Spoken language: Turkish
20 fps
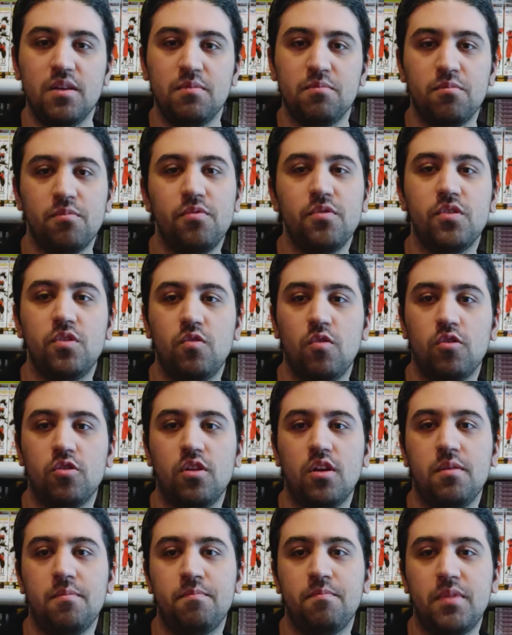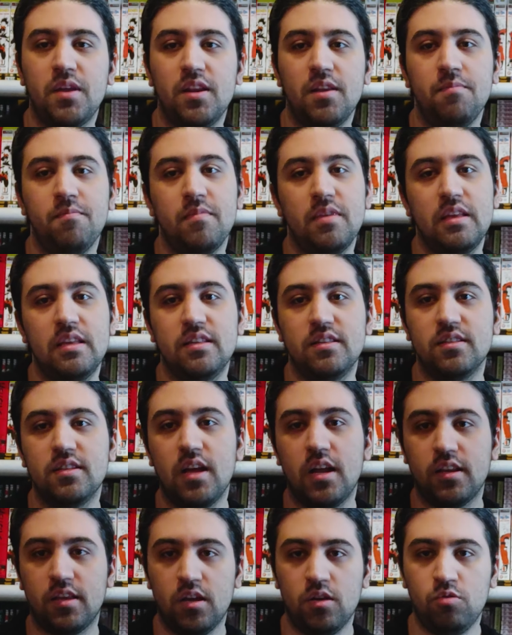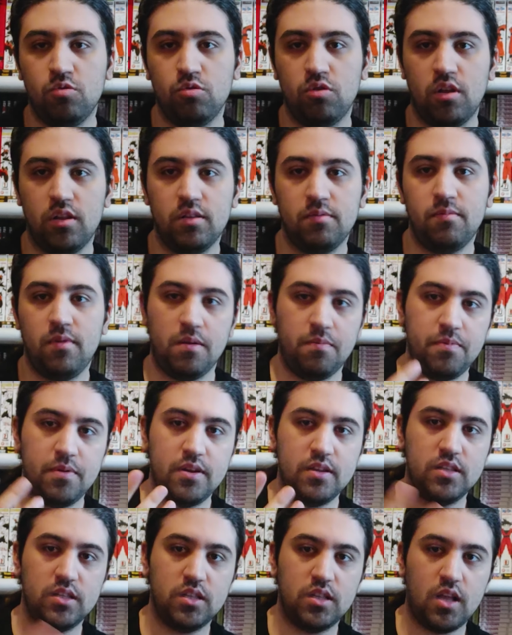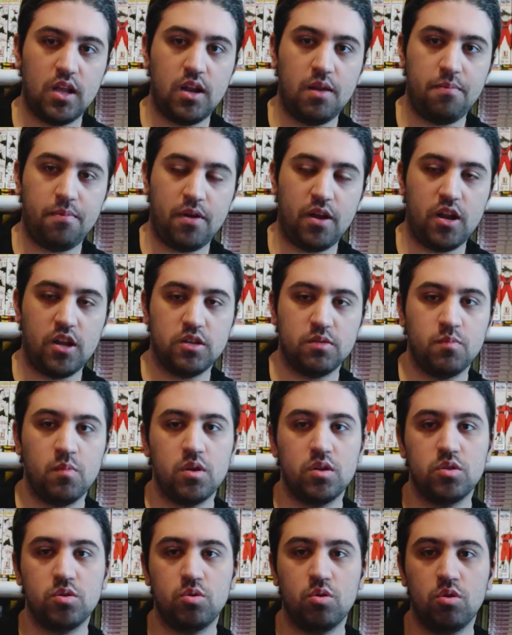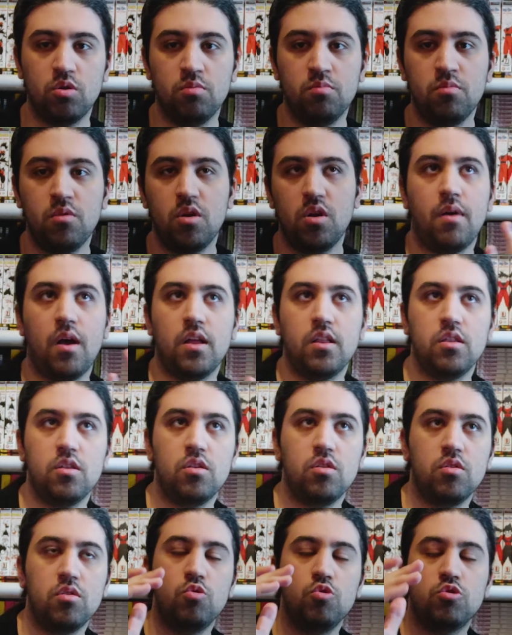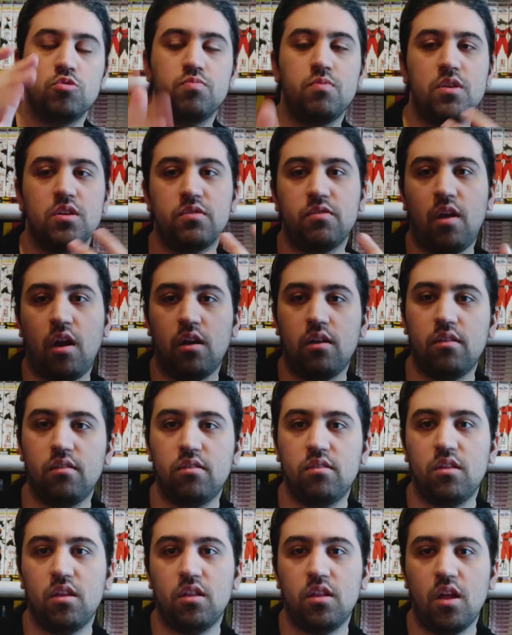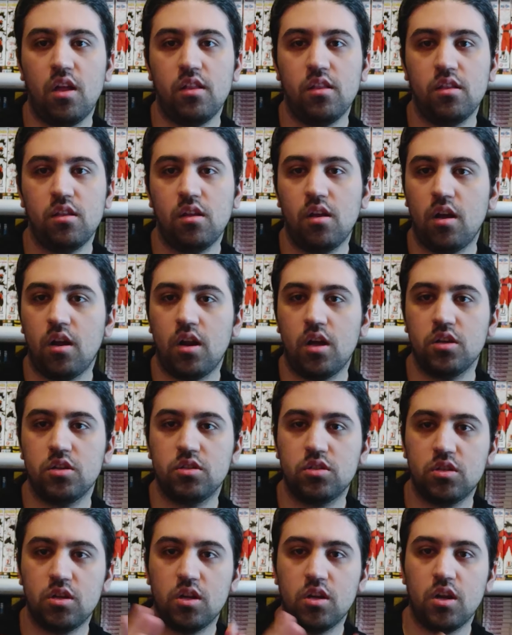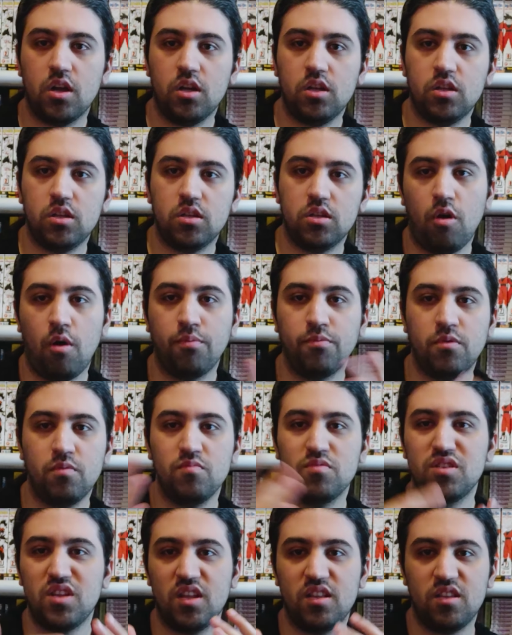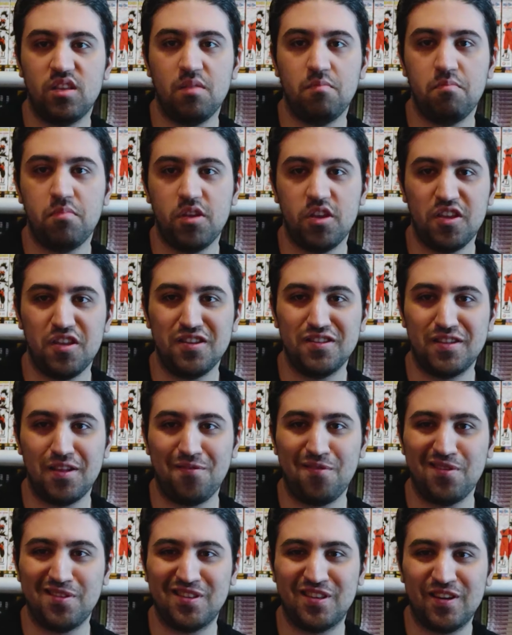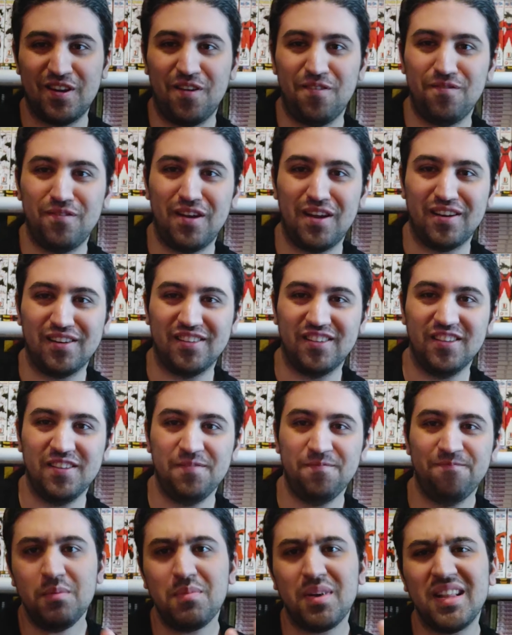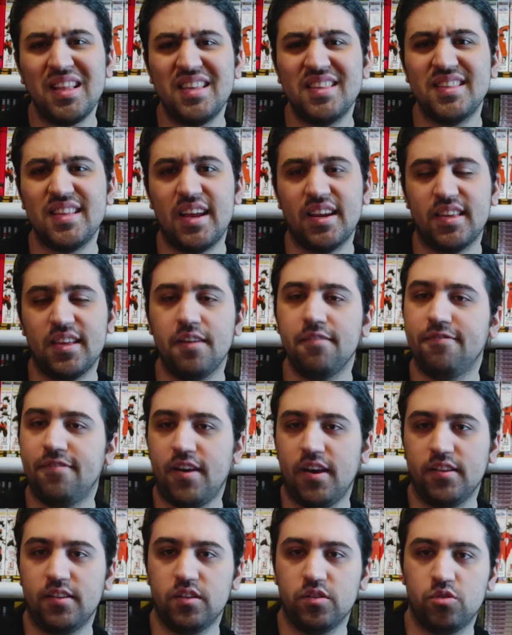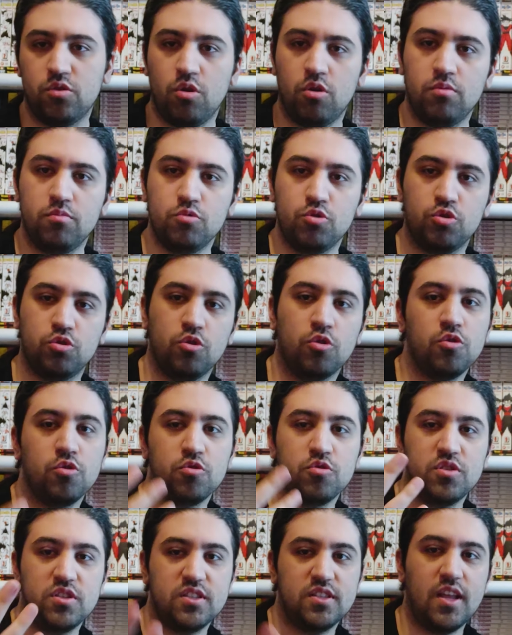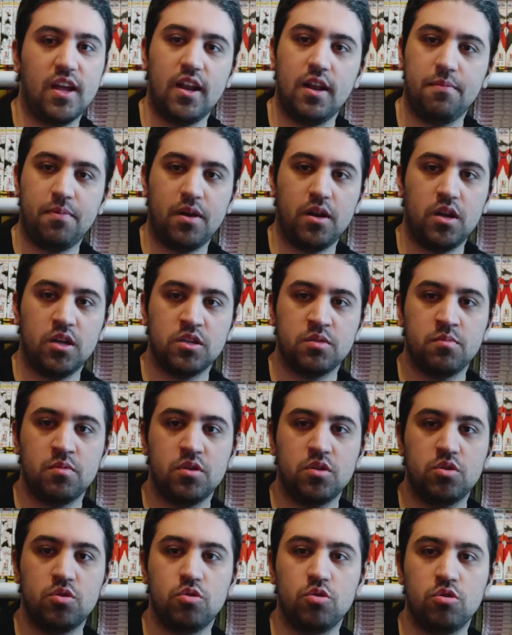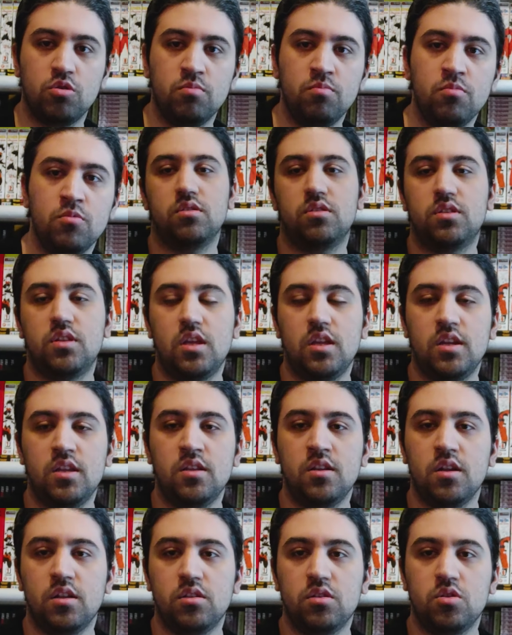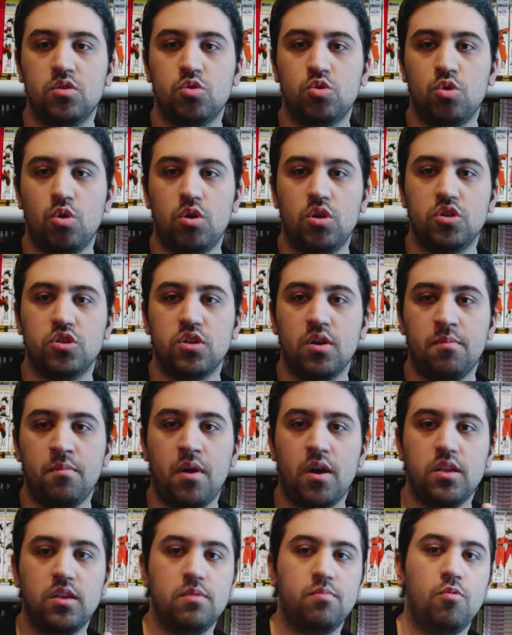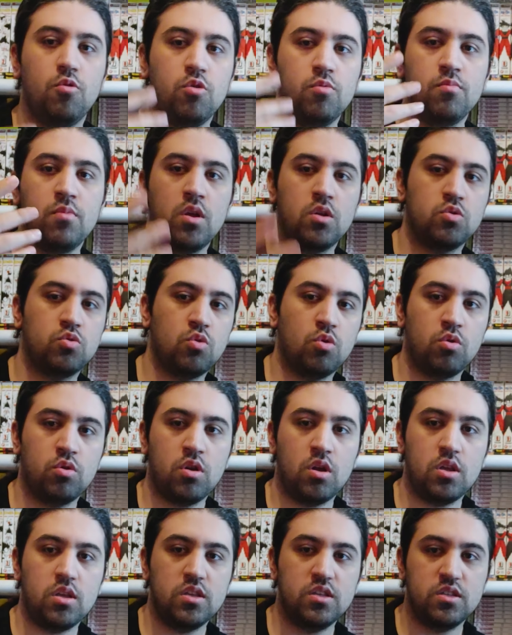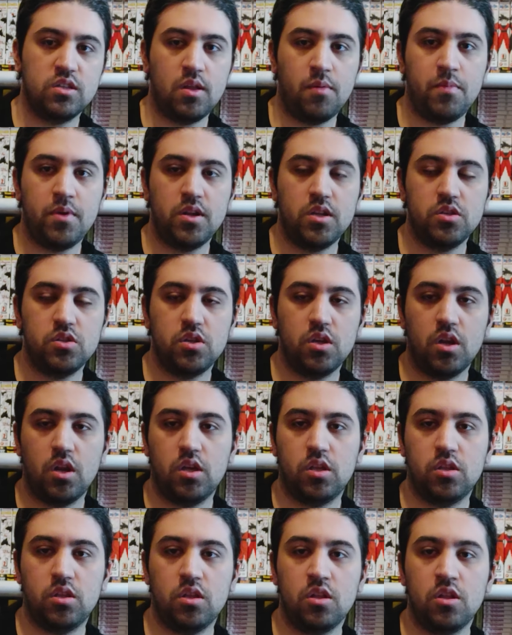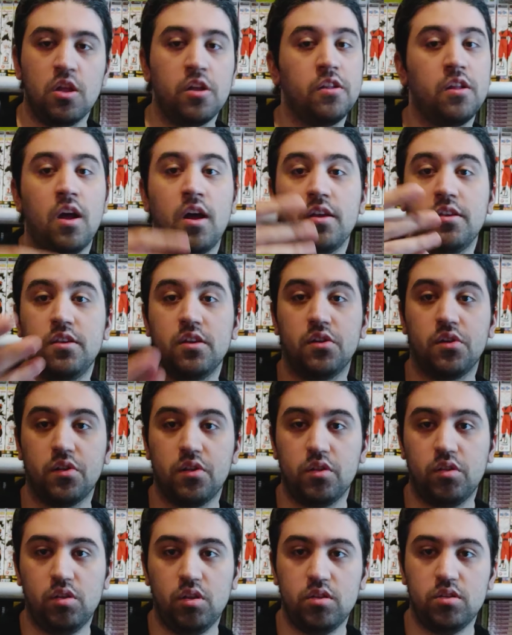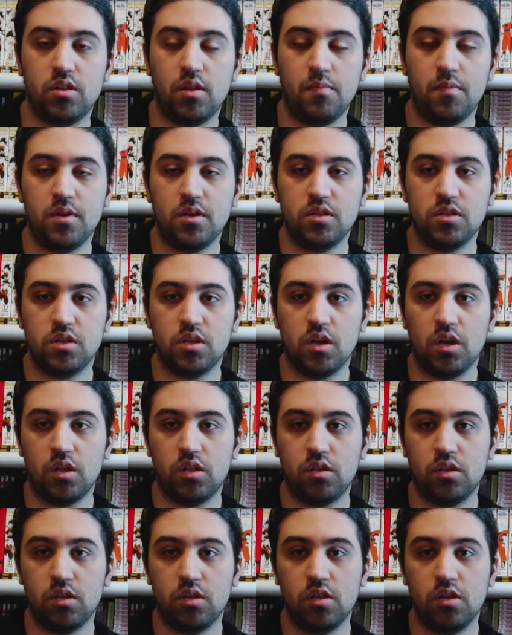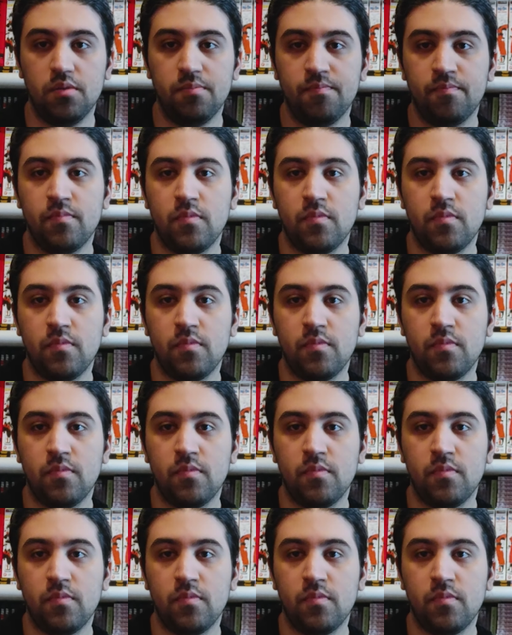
Bu videoda benim izlerken kullandığım rehberi sizlerle paylaşmak istiyorum. Ben 3-5 farklı siteden araştırarak optimize ettiğim bir izleme sıram vardı. Bana izlerken faydası olmuştu. Onu sizlerle paylaşmak istiyorum. Serinin adını söyleyeceğim. Hangi bölümden sonra izlemeniz gerektiğini ya da hangi aralıkta izlemeniz gerektiğini.